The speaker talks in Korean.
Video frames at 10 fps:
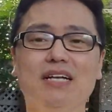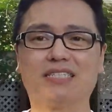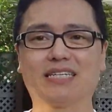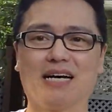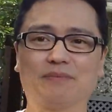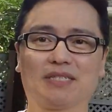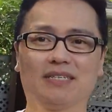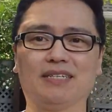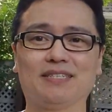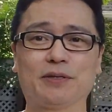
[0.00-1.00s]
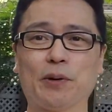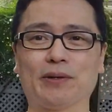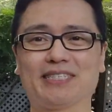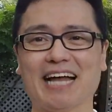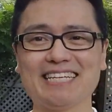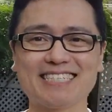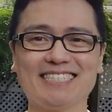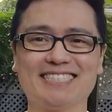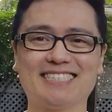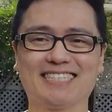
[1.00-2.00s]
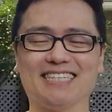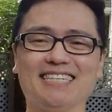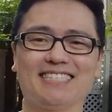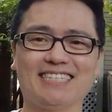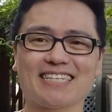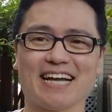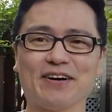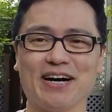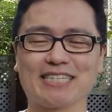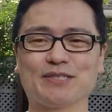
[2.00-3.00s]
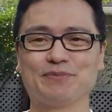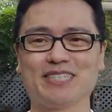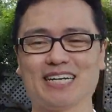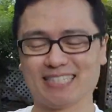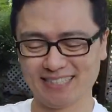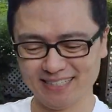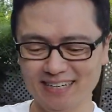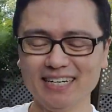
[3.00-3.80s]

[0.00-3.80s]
자 아무튼 또 사냥 시즌이 시작된 것 같습니다. 그래서